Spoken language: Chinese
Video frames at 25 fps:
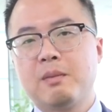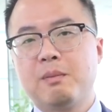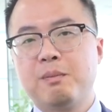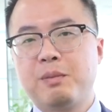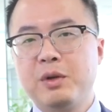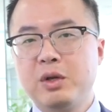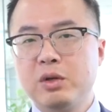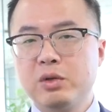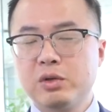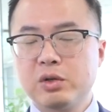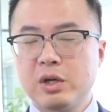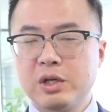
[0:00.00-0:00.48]

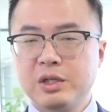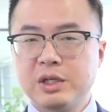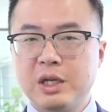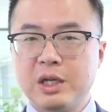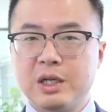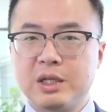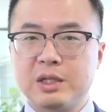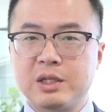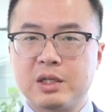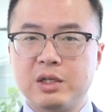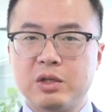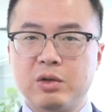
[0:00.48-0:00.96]
比如说这
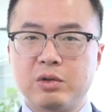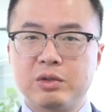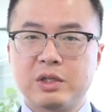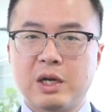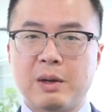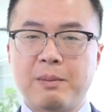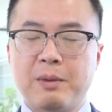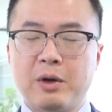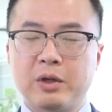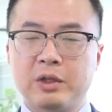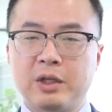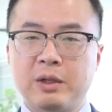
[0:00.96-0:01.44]
一次油
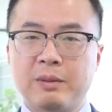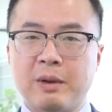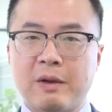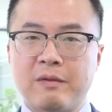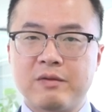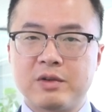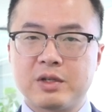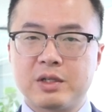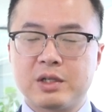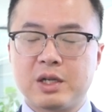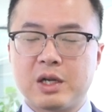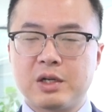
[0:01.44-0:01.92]
价暴跌了百
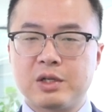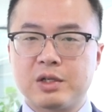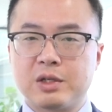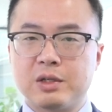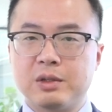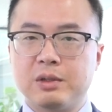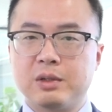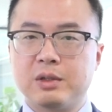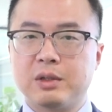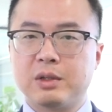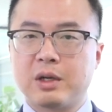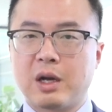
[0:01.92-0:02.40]
分之三
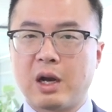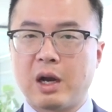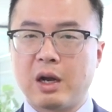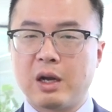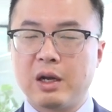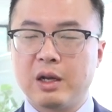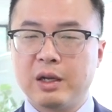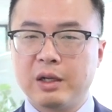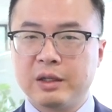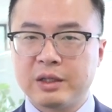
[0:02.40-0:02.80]
十啊，